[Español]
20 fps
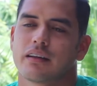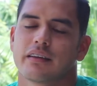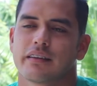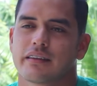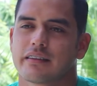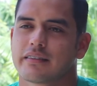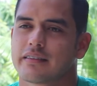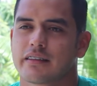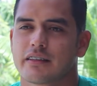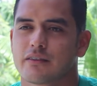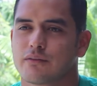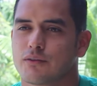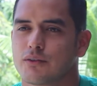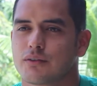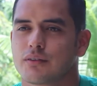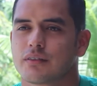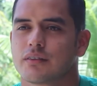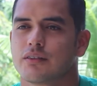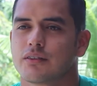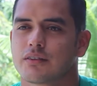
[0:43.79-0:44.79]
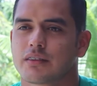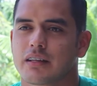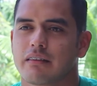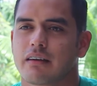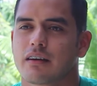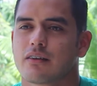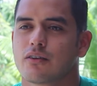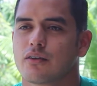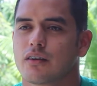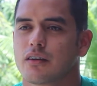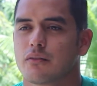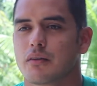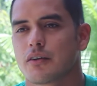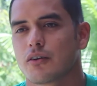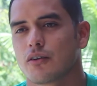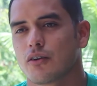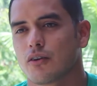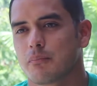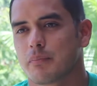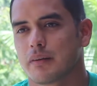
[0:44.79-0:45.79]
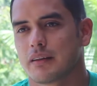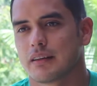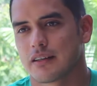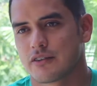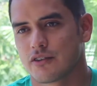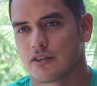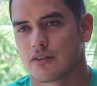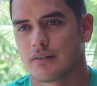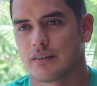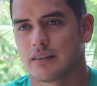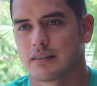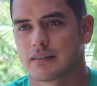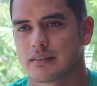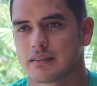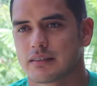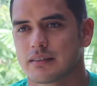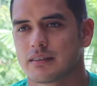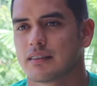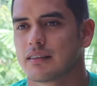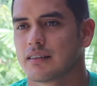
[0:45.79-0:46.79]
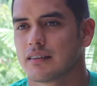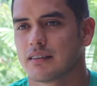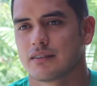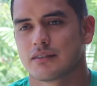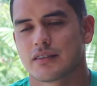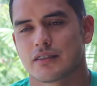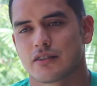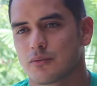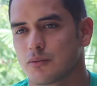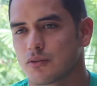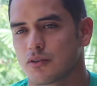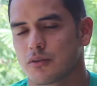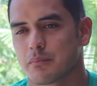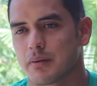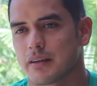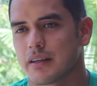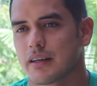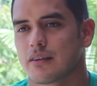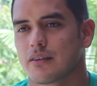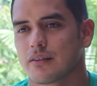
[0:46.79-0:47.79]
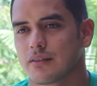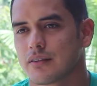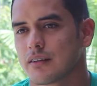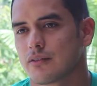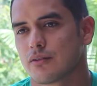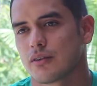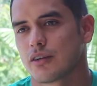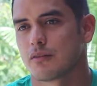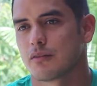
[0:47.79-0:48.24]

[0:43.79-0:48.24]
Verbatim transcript: desde Cecifut yo estaba con Eduardo López, la Chofis, o sea, somos compañeros, es un